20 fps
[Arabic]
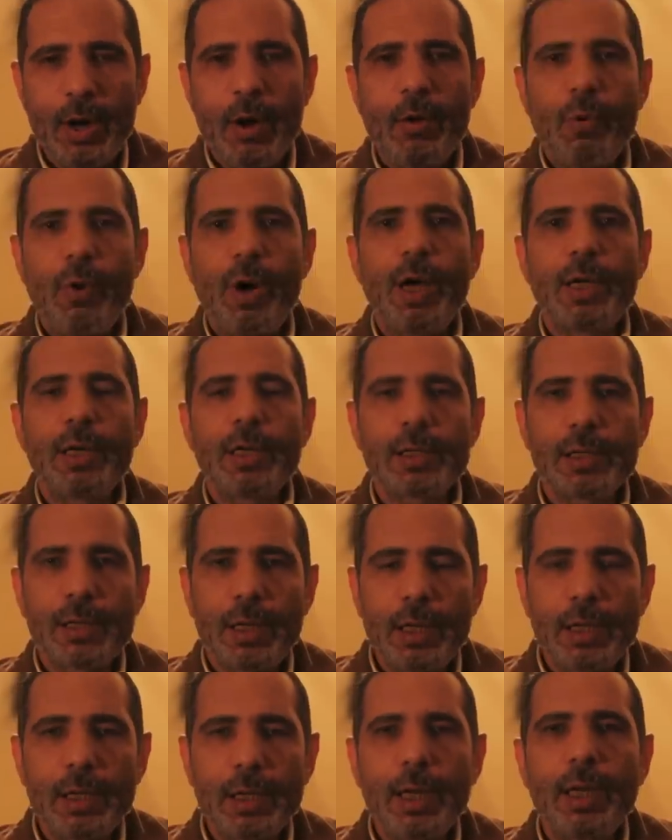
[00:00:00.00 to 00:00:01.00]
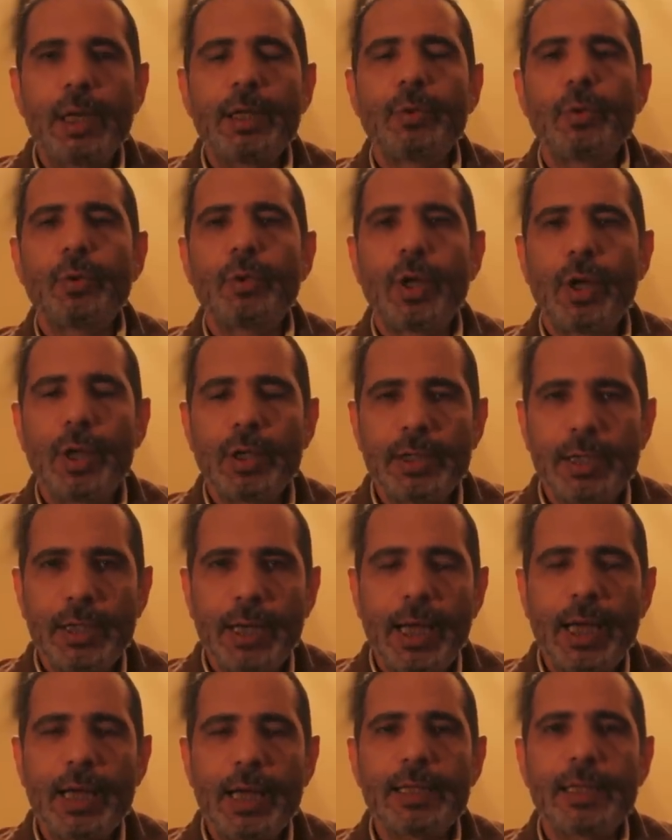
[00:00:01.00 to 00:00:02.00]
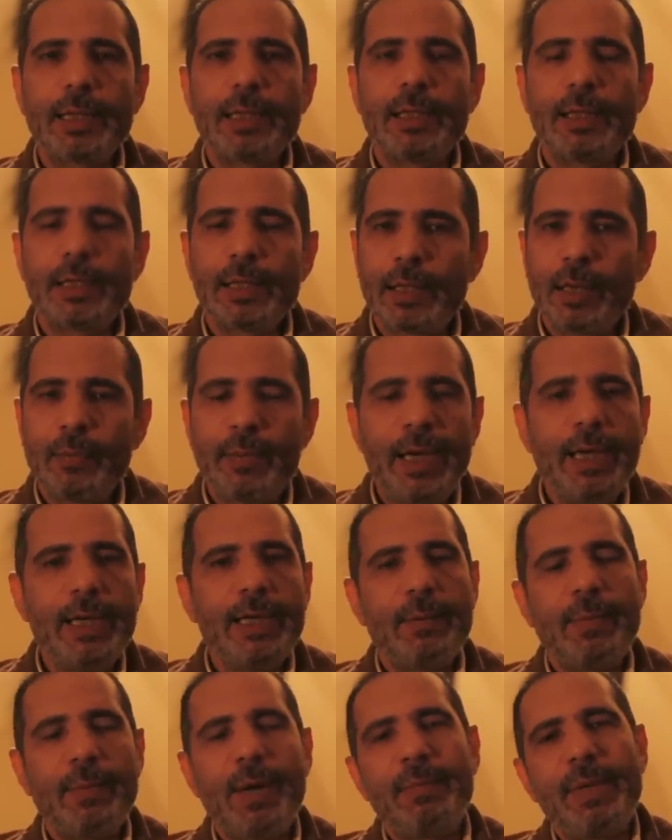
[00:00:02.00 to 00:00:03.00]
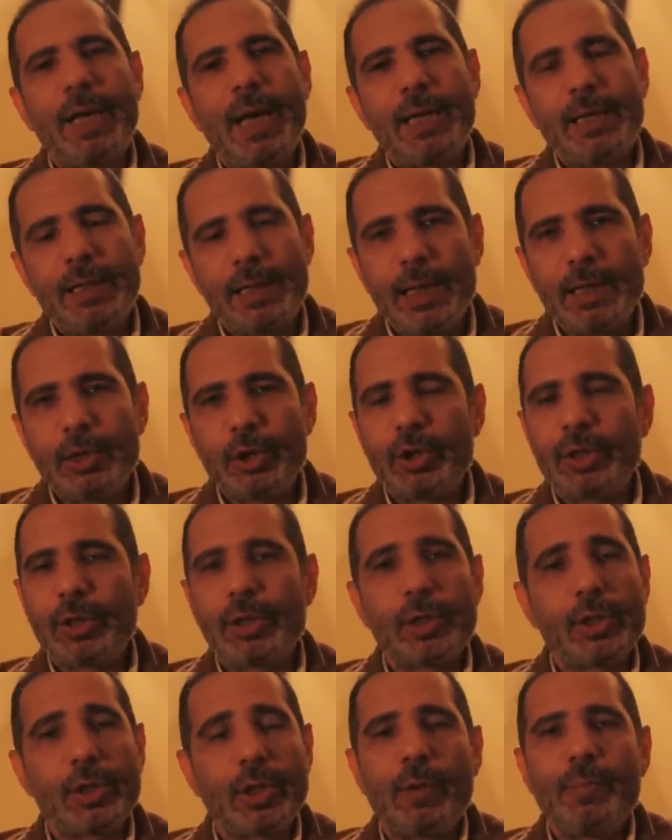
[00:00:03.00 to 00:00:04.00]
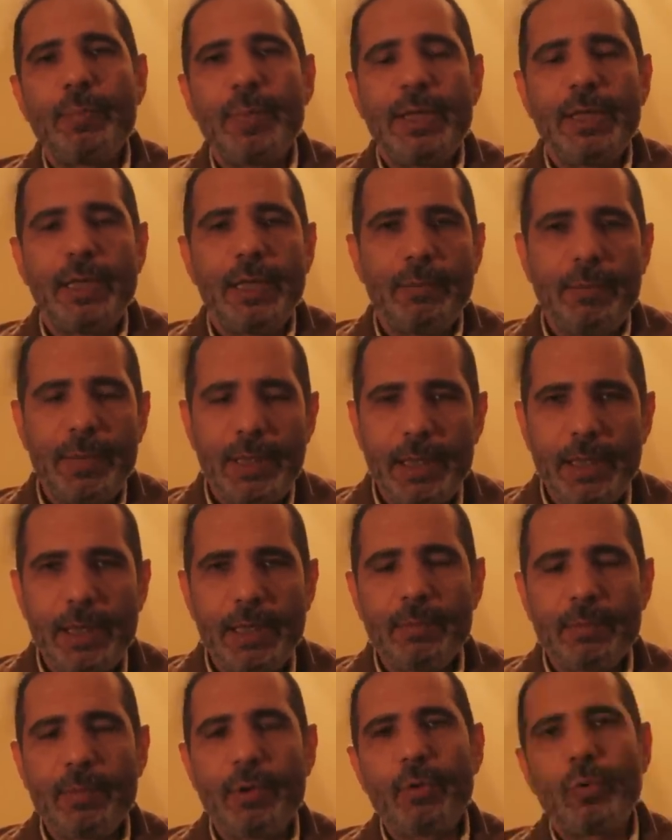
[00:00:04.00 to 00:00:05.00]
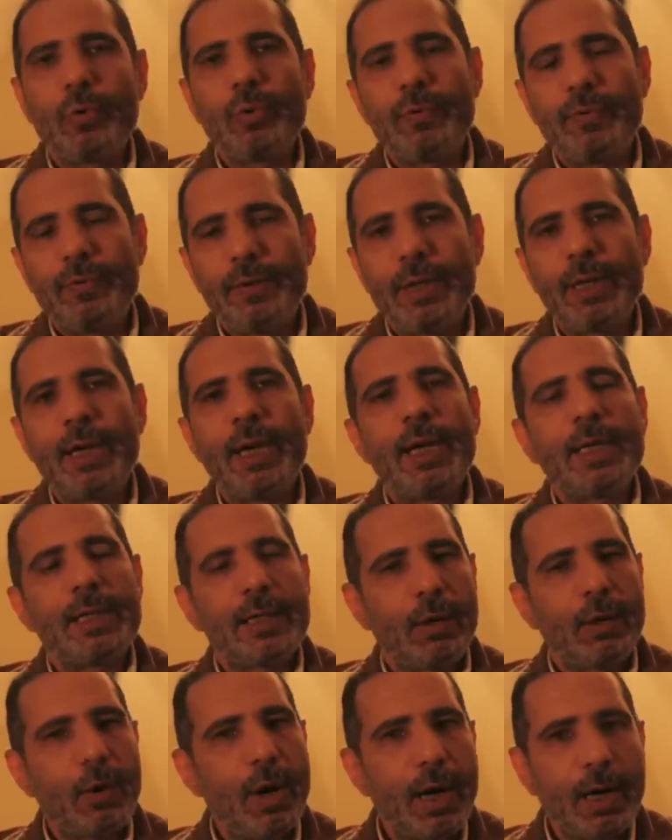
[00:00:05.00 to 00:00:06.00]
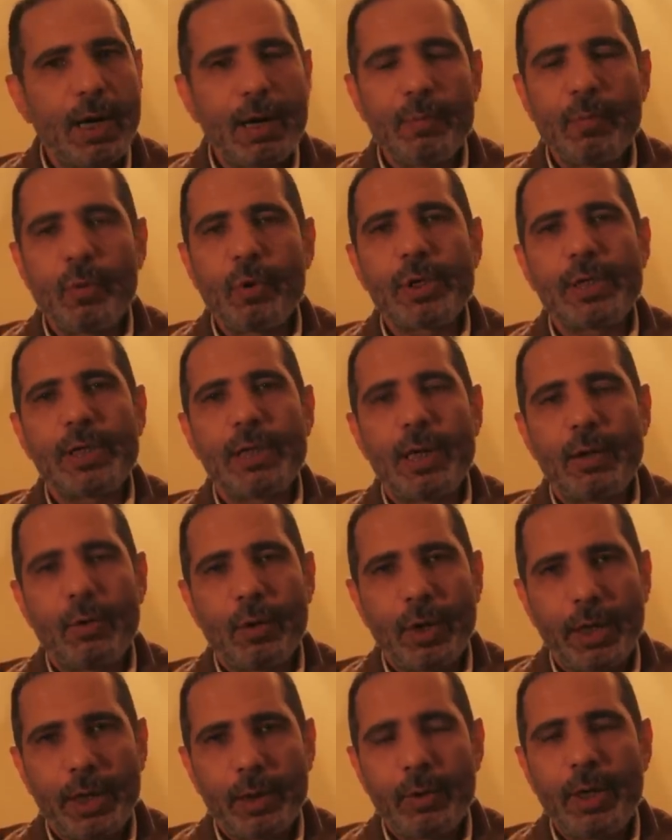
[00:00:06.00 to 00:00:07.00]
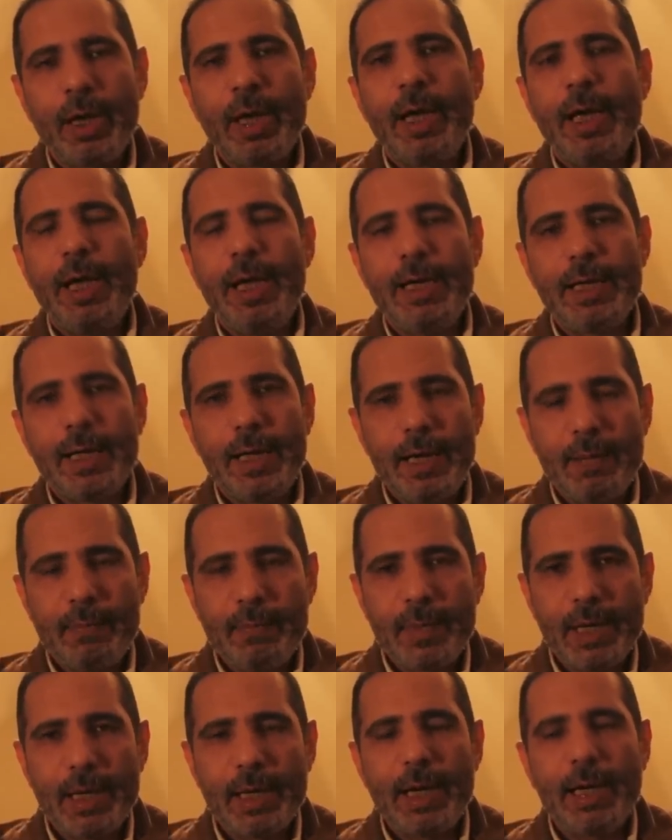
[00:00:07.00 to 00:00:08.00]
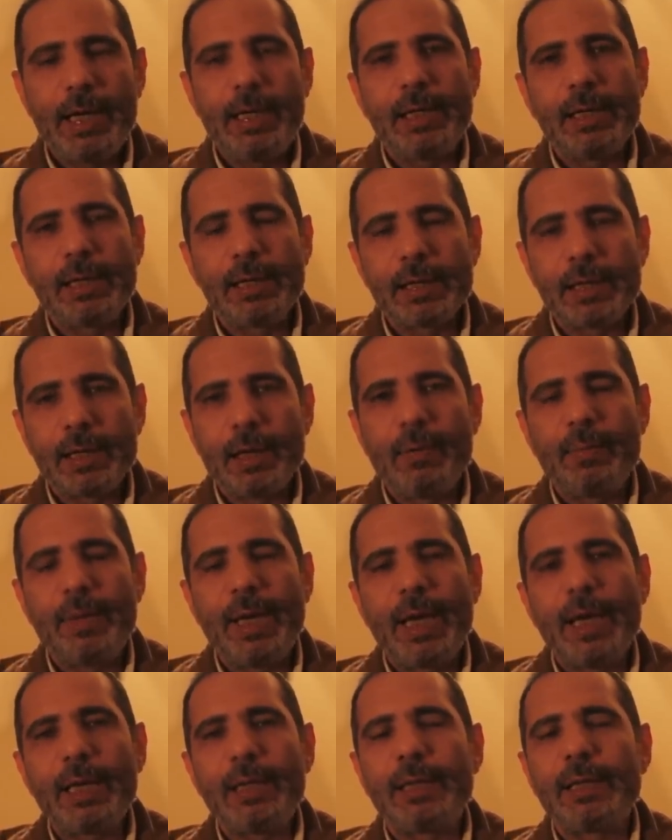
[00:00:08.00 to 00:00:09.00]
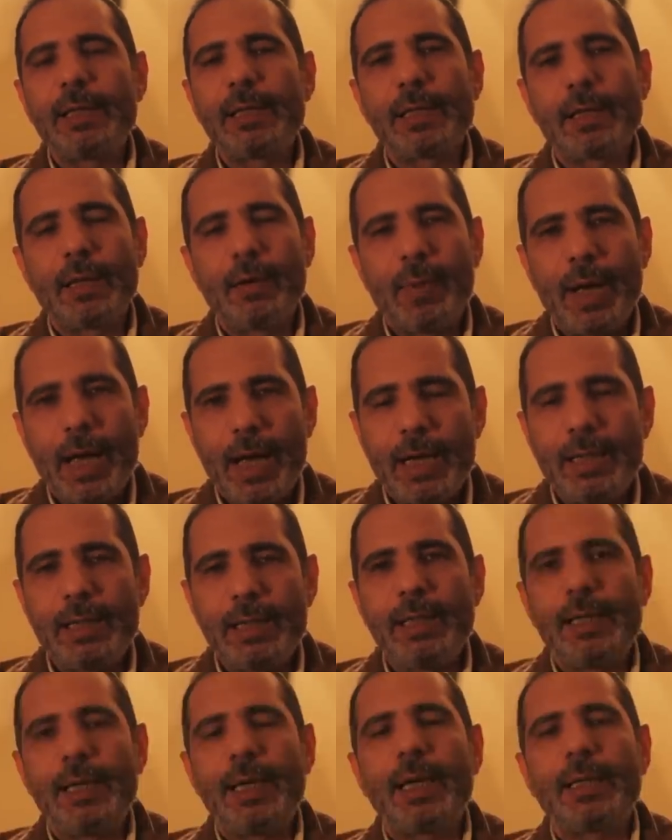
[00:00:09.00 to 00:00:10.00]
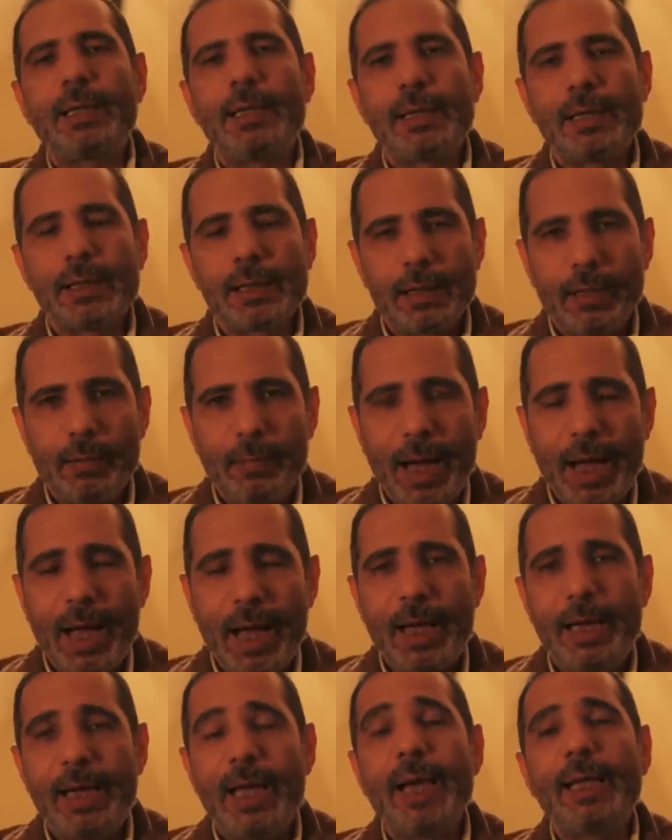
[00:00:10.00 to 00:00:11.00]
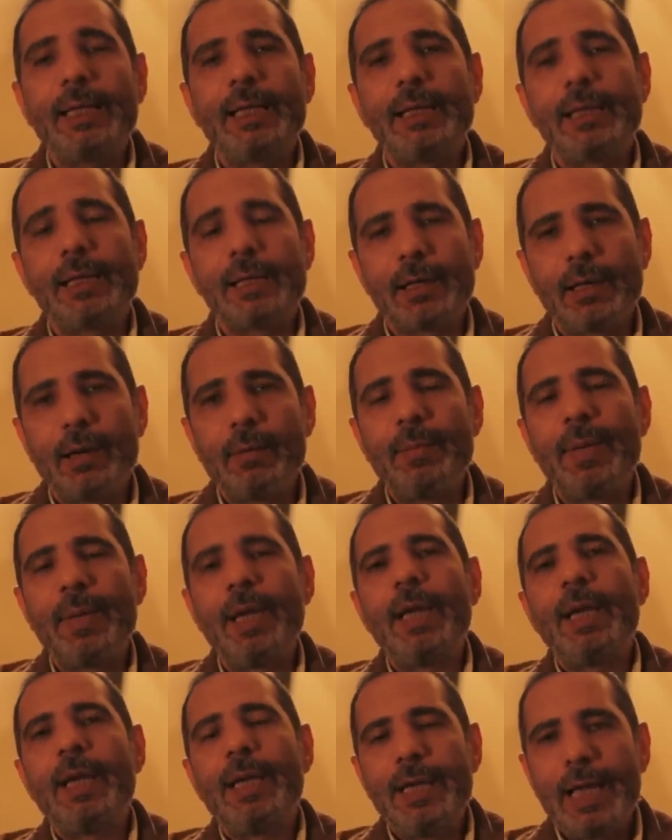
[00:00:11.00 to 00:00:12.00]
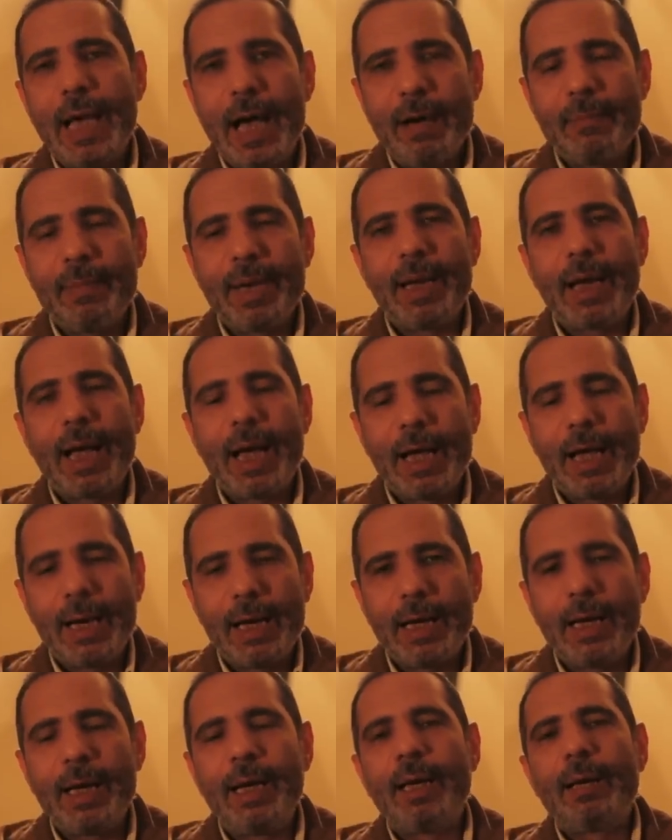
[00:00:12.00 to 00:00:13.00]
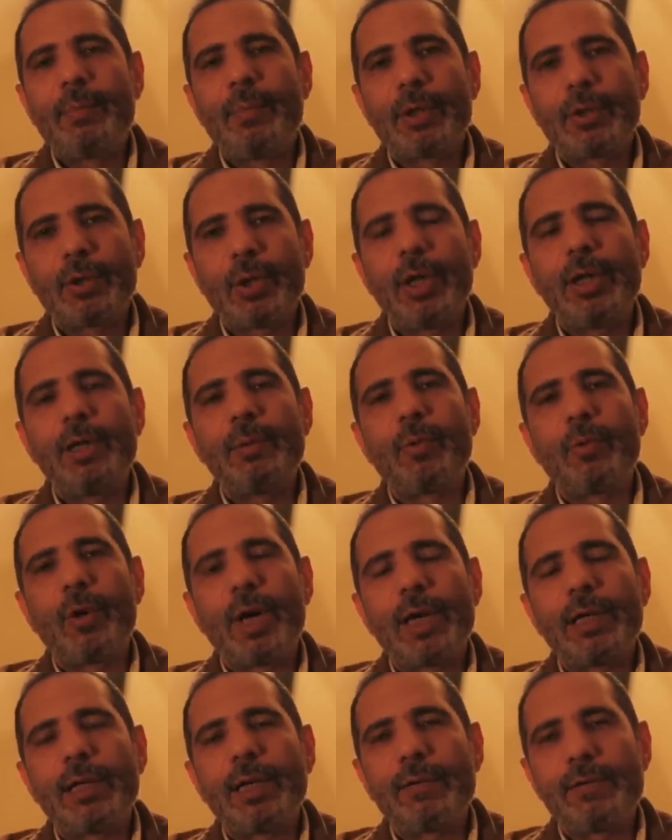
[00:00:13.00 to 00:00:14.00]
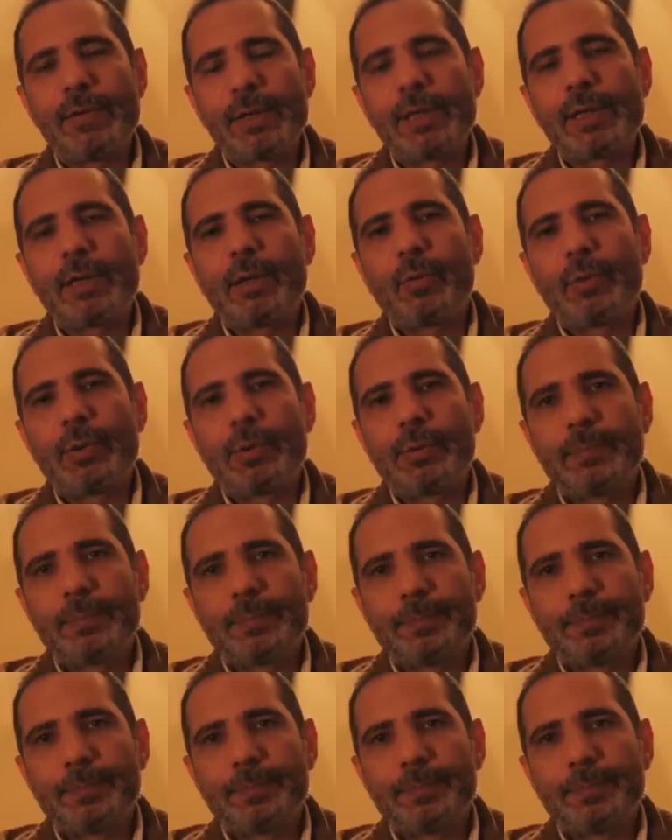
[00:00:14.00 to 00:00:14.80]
وهنظل نناضل هذا النظام احنا ما بيعنيناش النظام مين مين اللي موجود فيه سواء كان مرسي او غيره احنا يهمنا ان نظام ياتي نظام عادل ياتي نظام حق ياتي نظام يعمل على مطالب واهداف الثوره